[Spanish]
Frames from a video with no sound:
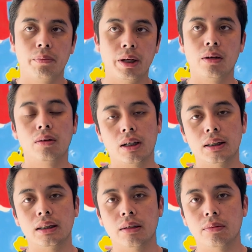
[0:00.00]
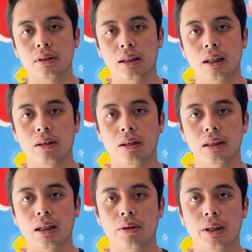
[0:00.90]
pero lo que sí estamos tratando de
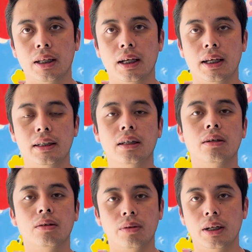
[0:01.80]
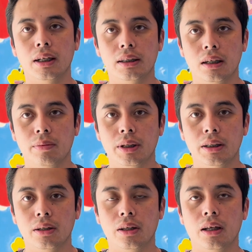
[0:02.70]
hacer ahorita es incluir el servicio